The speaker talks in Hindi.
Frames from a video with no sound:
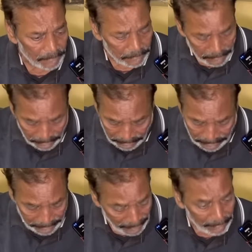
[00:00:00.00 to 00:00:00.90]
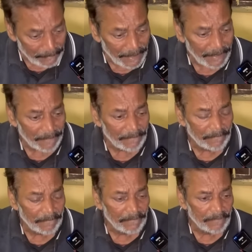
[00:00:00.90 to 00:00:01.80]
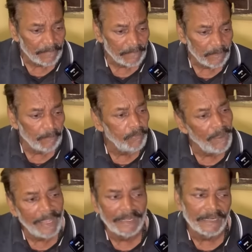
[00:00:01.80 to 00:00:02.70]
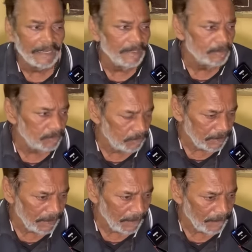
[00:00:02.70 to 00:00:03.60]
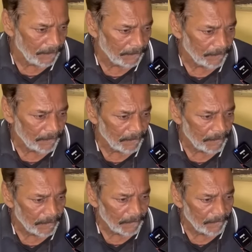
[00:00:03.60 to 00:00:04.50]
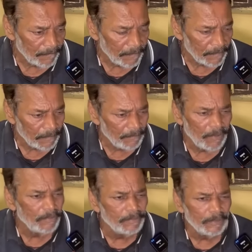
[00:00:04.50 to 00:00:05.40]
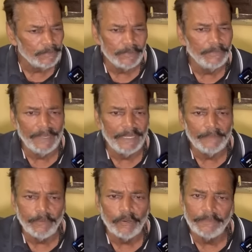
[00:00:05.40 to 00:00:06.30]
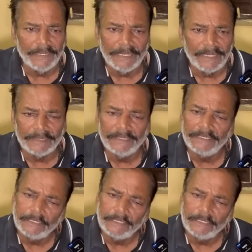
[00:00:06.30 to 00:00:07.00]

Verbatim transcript: दर्द के टाइम में तो बुआ रखना शुरू की है तो बहुत भोजपुरी वाले फोर्ट भी नहीं करते थे